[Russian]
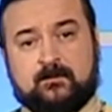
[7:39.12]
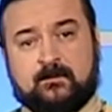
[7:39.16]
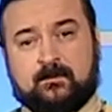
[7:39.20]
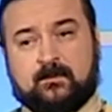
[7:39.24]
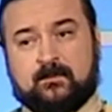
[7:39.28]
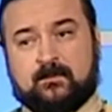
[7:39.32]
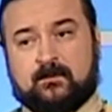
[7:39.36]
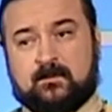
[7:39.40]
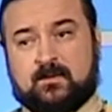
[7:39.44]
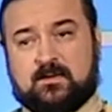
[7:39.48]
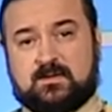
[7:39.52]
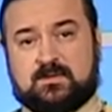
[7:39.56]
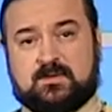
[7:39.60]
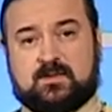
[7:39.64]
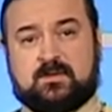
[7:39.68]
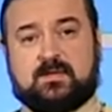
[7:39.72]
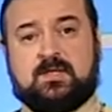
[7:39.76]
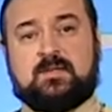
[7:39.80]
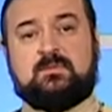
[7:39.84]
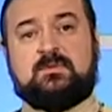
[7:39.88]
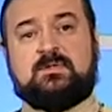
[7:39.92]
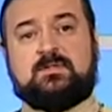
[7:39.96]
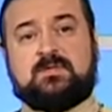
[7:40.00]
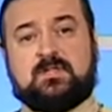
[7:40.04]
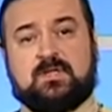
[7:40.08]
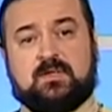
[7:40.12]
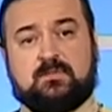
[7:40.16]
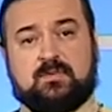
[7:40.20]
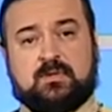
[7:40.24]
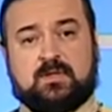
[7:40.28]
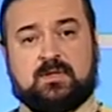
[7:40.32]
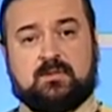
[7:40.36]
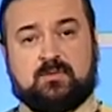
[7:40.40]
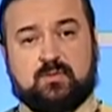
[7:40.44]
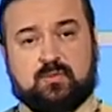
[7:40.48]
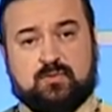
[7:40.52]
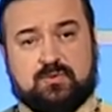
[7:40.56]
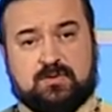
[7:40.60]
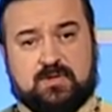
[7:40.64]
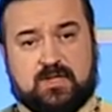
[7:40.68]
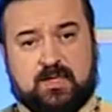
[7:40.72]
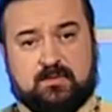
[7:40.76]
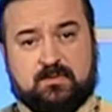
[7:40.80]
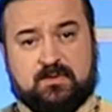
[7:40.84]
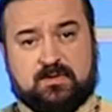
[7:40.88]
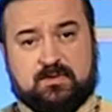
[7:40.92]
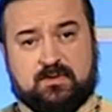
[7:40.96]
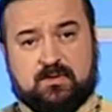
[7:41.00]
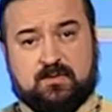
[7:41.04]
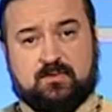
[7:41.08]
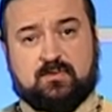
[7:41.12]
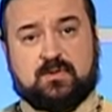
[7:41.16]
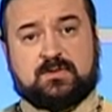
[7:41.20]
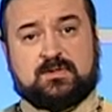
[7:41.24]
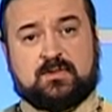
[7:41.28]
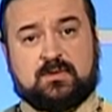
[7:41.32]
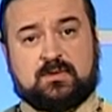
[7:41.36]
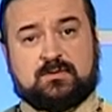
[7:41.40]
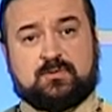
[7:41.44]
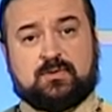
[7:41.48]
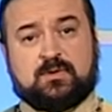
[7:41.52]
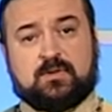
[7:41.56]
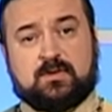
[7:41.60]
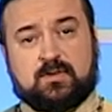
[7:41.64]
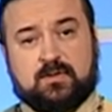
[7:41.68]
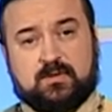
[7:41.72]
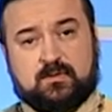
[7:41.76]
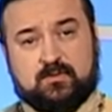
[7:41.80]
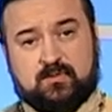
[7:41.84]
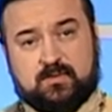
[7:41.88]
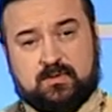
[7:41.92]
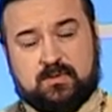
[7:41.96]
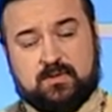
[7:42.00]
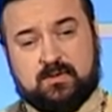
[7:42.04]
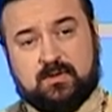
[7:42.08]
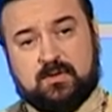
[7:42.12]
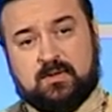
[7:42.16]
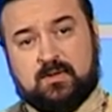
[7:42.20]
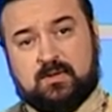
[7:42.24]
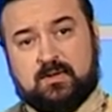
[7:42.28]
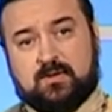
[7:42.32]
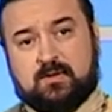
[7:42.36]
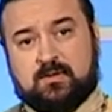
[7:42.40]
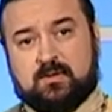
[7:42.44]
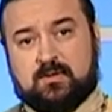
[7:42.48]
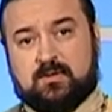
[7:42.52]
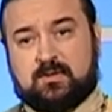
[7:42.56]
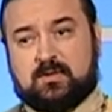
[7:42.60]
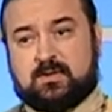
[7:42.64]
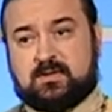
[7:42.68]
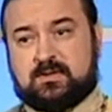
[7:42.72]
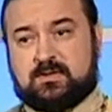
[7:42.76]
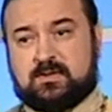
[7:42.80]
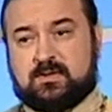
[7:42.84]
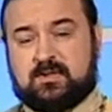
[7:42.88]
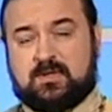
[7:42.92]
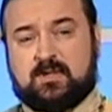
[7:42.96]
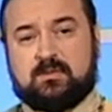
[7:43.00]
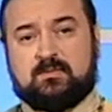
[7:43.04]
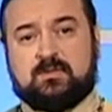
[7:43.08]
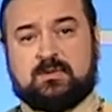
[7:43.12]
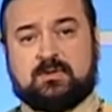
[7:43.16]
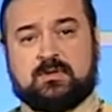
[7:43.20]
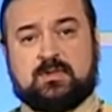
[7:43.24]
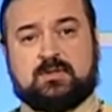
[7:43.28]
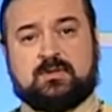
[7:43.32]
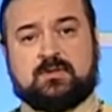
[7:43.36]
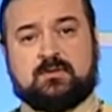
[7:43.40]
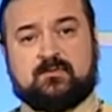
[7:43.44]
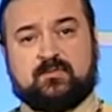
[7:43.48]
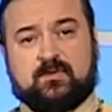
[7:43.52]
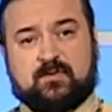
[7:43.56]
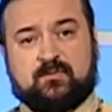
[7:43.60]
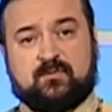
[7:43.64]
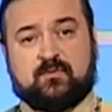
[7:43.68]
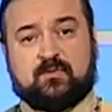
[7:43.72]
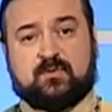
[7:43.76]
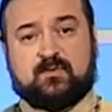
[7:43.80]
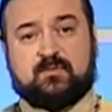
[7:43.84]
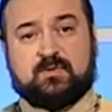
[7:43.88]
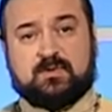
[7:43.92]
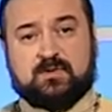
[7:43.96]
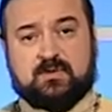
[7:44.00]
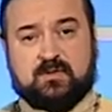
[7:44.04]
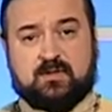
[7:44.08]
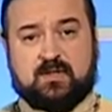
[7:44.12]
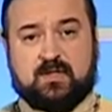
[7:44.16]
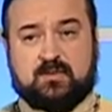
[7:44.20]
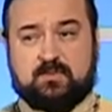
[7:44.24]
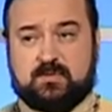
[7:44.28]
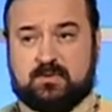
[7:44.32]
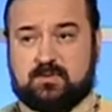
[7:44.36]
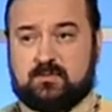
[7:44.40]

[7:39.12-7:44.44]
с такими серебряными усами, с такой золотой головой, э, с такими, значит, фарфоровыми ногами.